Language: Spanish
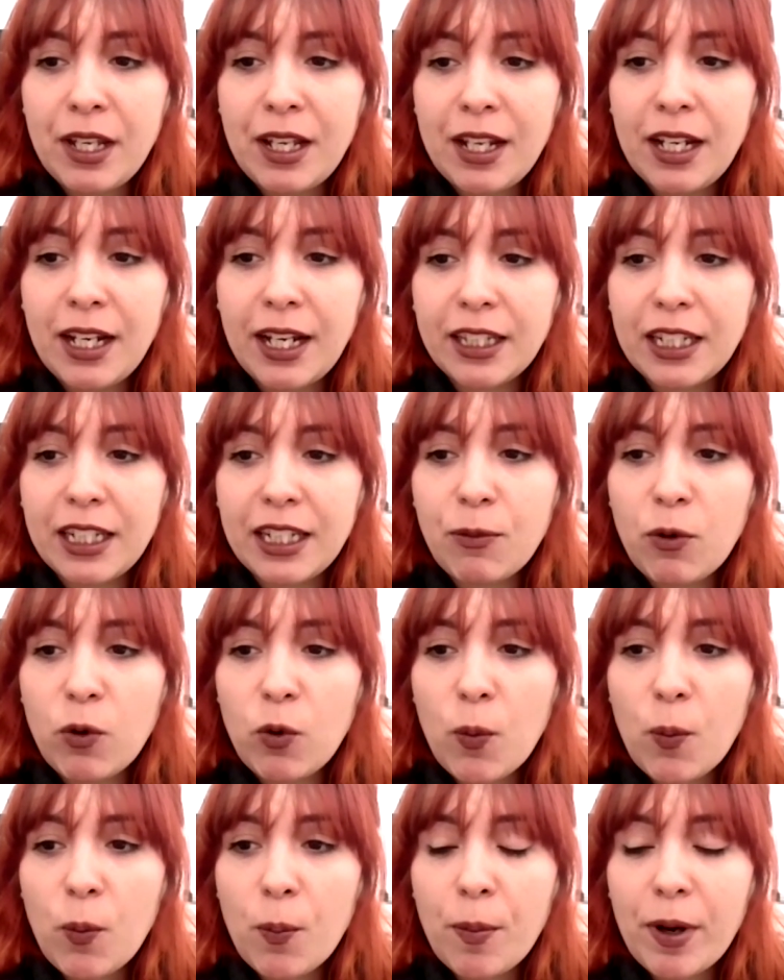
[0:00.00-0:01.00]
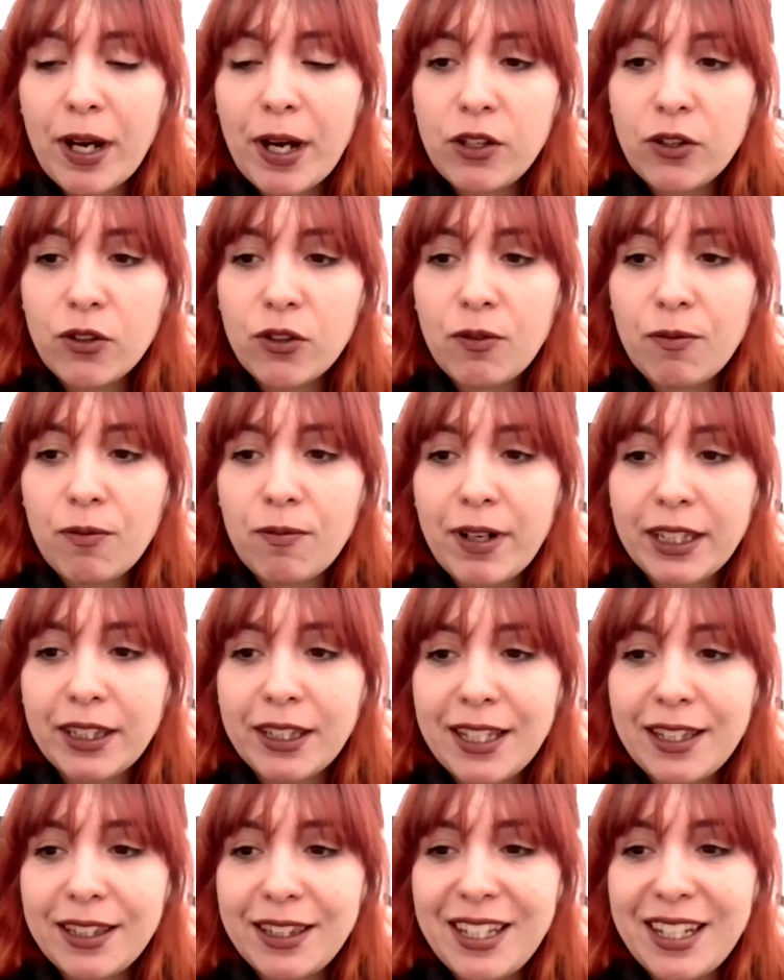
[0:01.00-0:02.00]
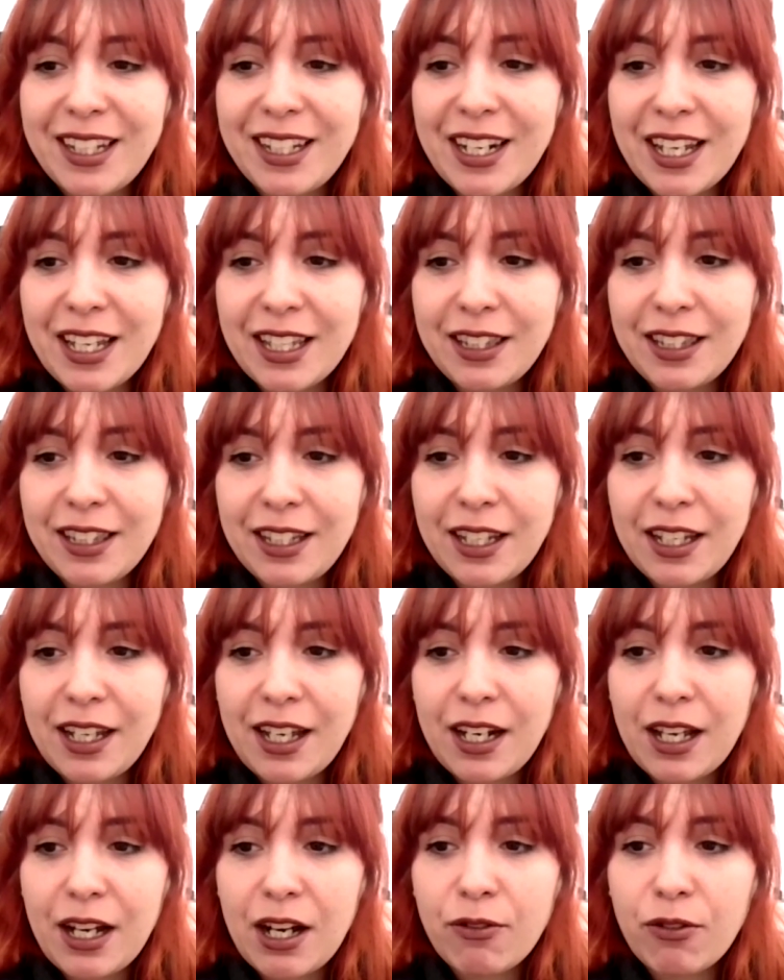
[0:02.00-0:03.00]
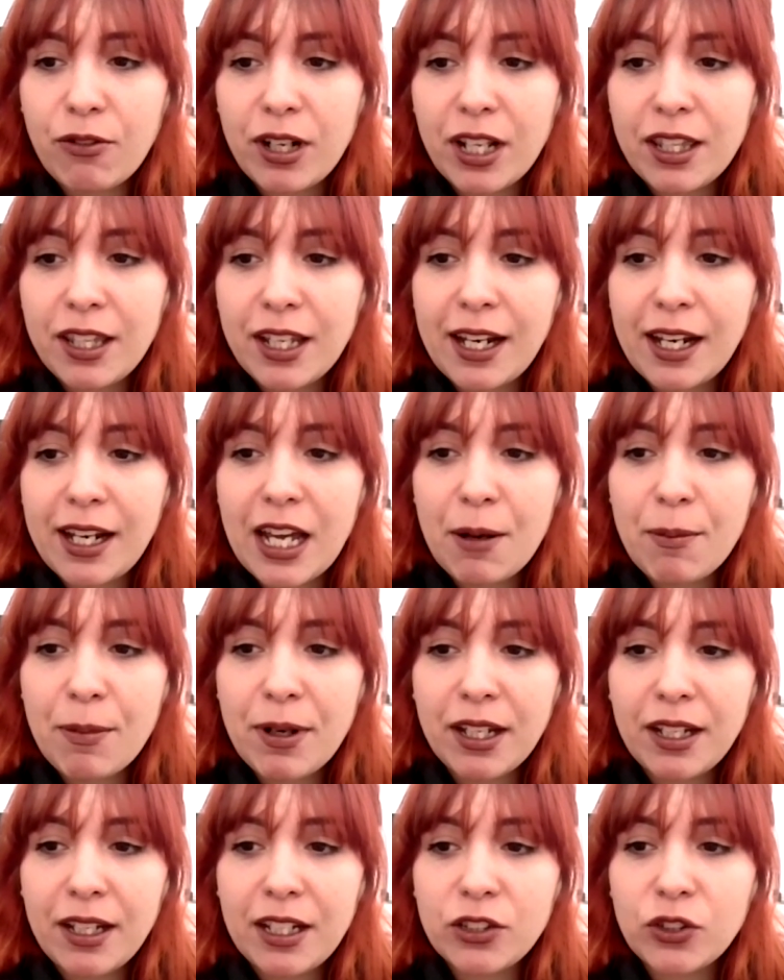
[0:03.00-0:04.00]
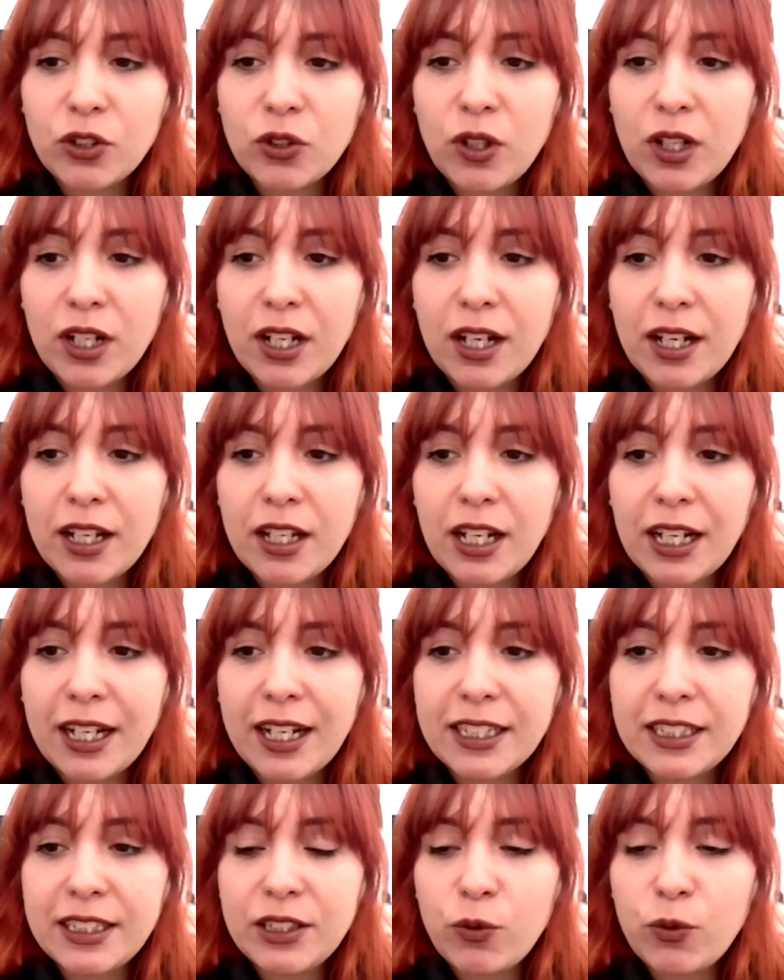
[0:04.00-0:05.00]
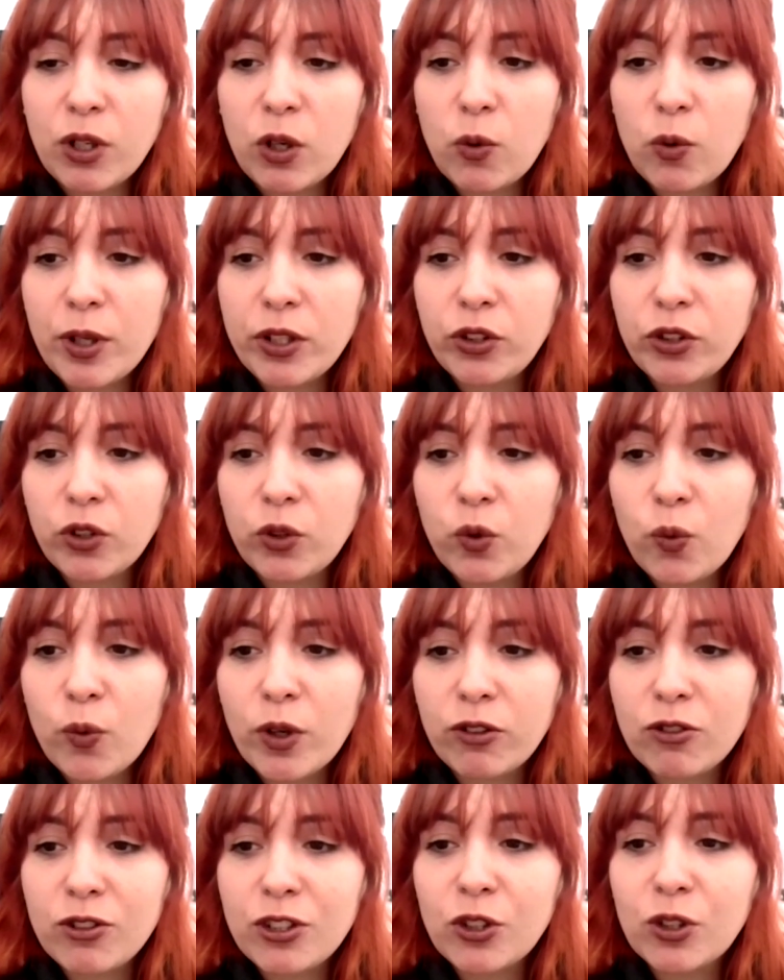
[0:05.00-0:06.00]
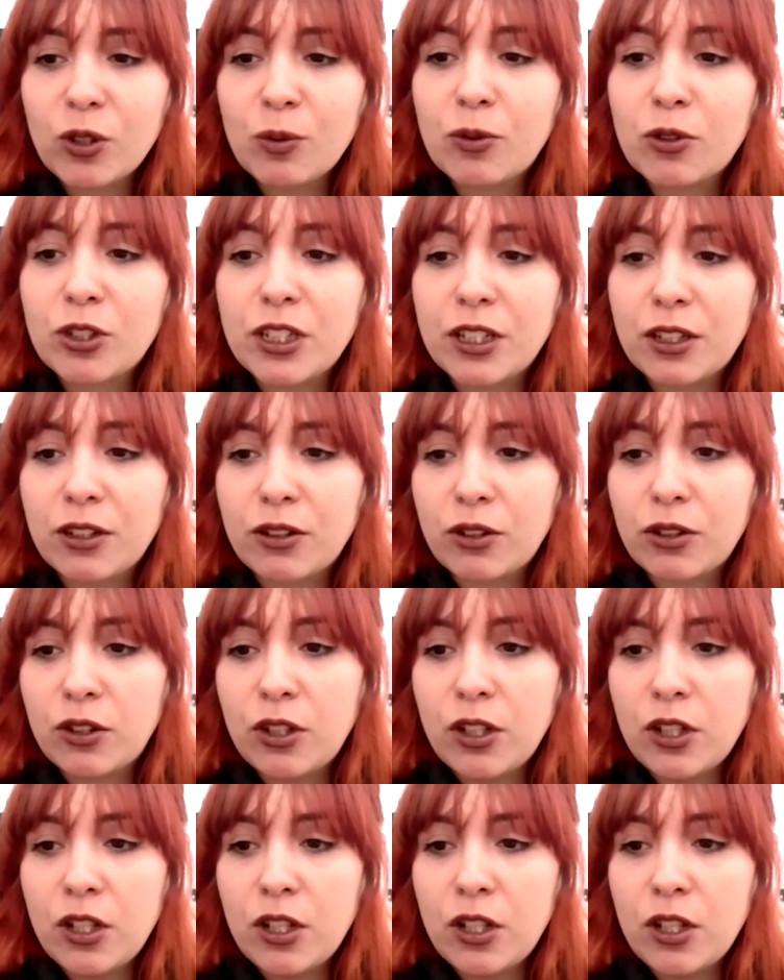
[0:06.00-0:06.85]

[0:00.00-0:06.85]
de que tenemos un paño bastante grande a las afueras de Calama, que son, es casi un aumento de un 400%.